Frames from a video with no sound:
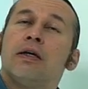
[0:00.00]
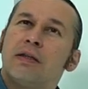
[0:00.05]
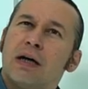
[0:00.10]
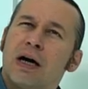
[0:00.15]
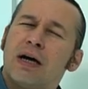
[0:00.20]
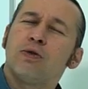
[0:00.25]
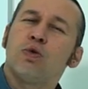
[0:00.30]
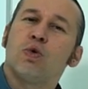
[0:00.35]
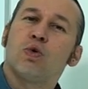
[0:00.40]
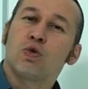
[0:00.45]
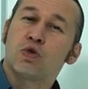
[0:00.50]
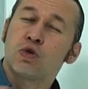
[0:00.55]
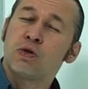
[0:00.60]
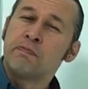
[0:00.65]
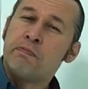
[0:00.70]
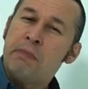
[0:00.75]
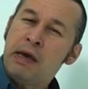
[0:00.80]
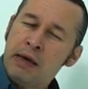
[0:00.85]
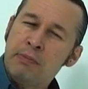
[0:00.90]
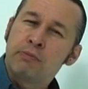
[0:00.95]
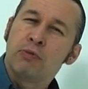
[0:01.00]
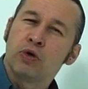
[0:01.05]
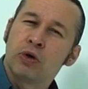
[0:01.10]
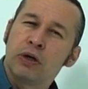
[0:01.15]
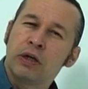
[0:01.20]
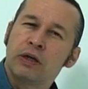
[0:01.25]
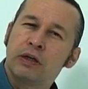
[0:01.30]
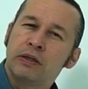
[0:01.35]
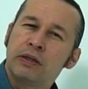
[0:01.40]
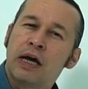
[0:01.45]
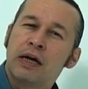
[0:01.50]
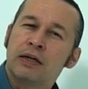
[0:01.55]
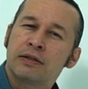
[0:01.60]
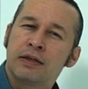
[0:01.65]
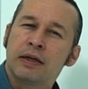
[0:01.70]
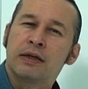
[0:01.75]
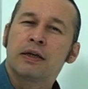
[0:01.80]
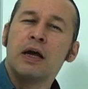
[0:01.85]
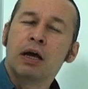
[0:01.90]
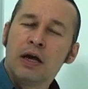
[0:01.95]
daha doğrusu memurları
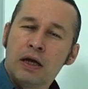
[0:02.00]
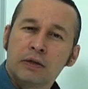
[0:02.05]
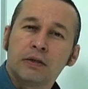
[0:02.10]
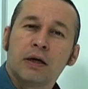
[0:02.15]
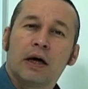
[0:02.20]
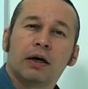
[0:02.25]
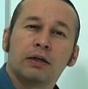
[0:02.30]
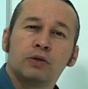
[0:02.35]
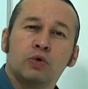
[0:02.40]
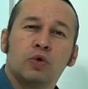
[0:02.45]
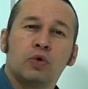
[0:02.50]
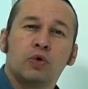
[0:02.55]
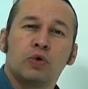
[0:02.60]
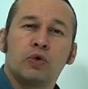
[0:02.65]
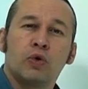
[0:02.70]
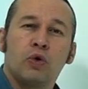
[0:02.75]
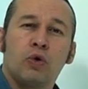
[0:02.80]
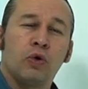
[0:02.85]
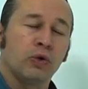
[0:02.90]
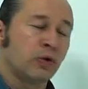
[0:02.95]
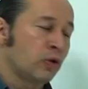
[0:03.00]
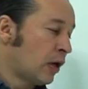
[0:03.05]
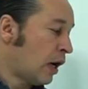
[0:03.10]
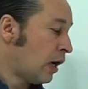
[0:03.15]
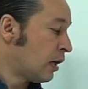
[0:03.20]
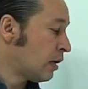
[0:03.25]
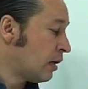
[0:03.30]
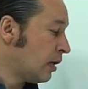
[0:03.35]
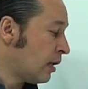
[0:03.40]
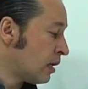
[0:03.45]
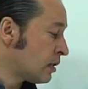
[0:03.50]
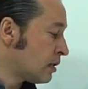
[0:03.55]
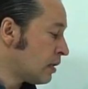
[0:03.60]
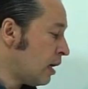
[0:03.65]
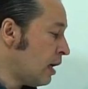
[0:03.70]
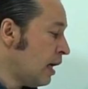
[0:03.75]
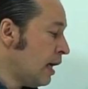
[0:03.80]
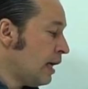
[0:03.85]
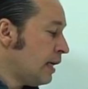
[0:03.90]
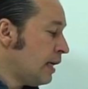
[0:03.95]
dersek daha doğru olur arkadaşlar.